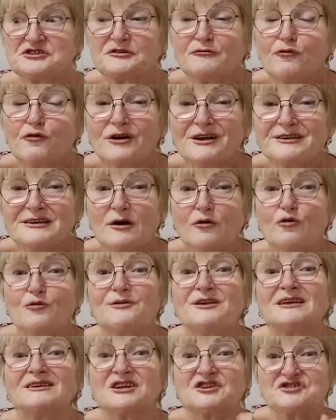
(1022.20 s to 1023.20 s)
Сегодня у
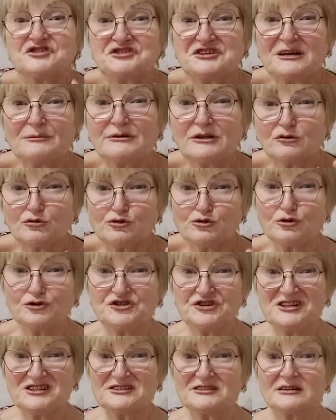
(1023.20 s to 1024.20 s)
меня даже не было
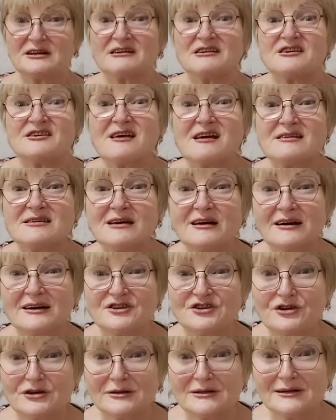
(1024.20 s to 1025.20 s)
кусочка сыра. Я не
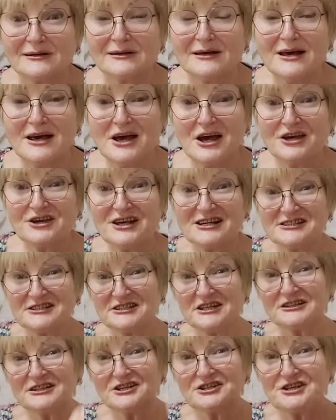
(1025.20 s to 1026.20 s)
хотела. Я
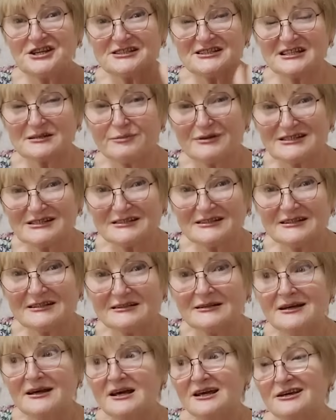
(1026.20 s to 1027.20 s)
съела 10
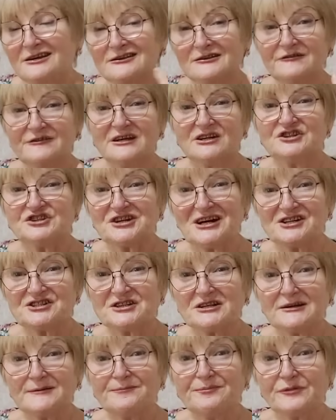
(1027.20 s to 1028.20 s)
маслин и 2
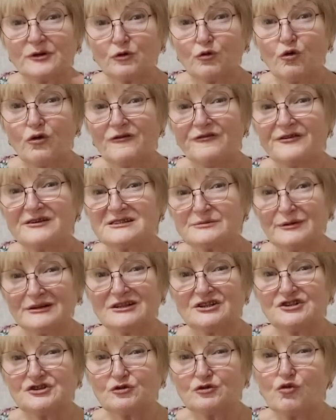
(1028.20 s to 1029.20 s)
чашки кофе с
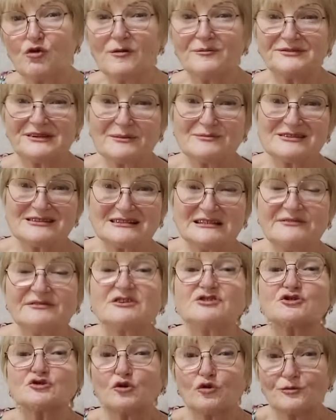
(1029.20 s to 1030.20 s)
молочком, там
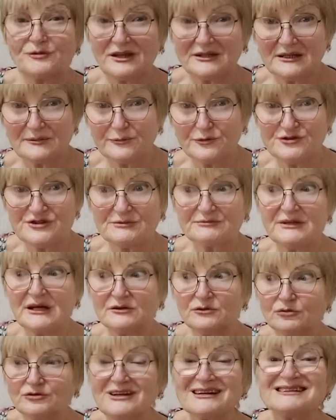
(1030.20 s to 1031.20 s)
сливки, что у меня, допустим. Да,
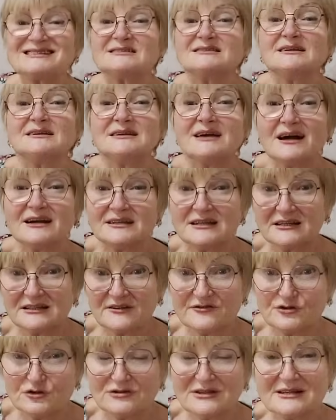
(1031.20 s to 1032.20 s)
ну на расстоянии,
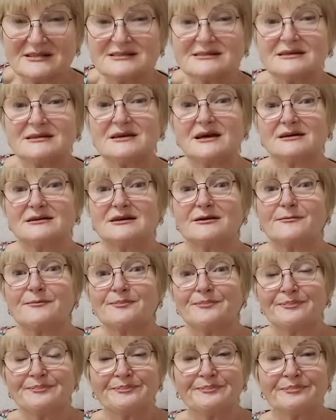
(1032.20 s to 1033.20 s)
это все на расстоянии.
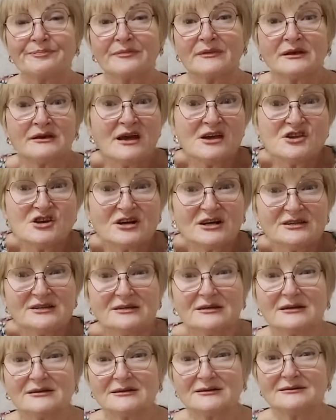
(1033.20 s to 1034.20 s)
Я не
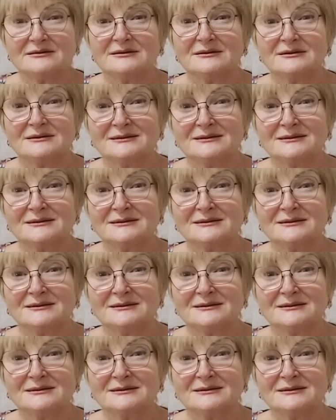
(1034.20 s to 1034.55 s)
хотела.